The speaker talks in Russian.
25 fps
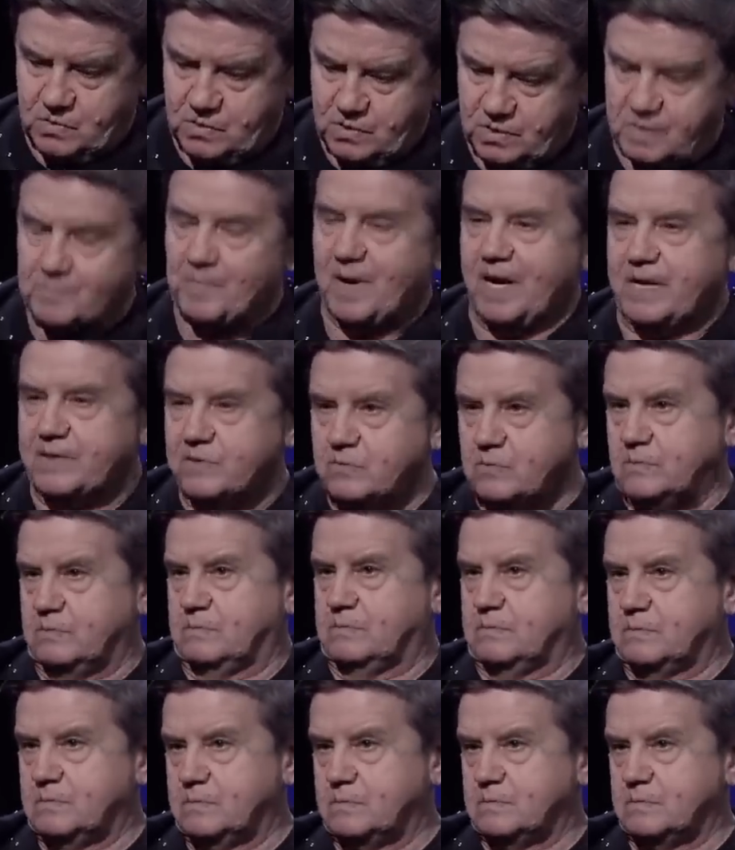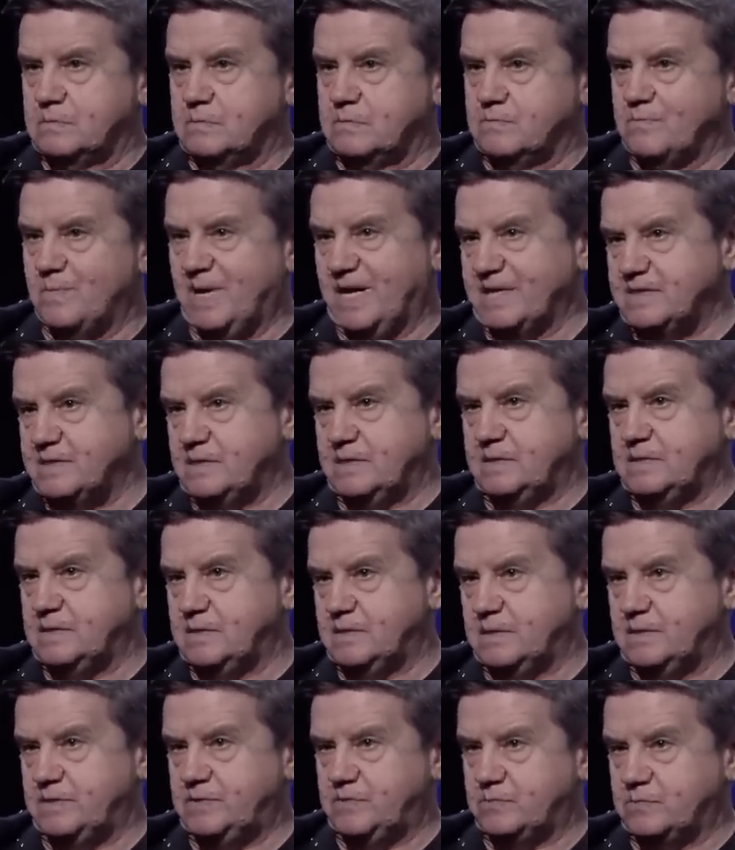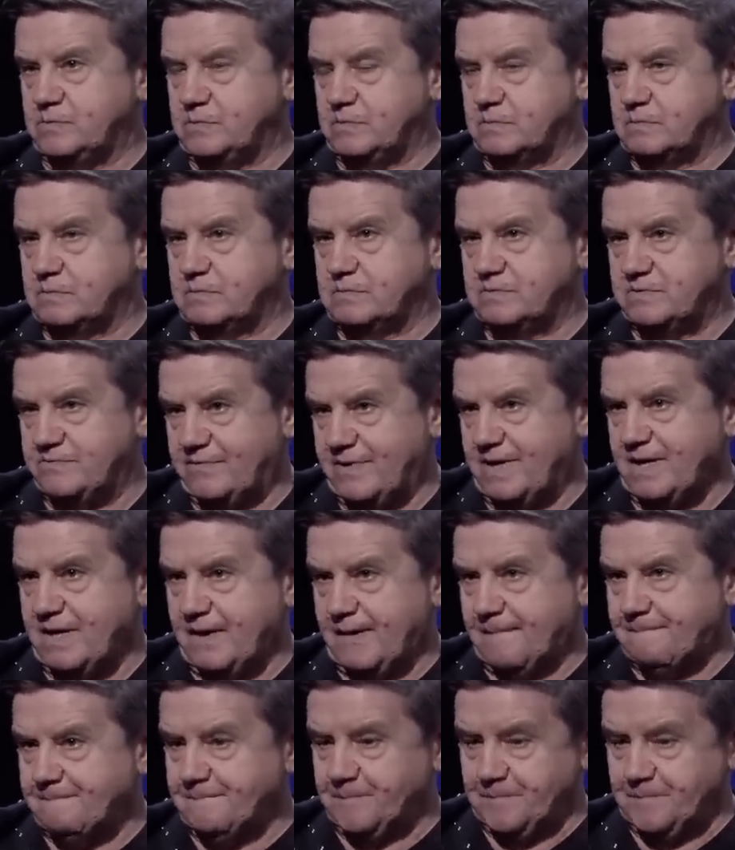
к маю, май и июнь, два.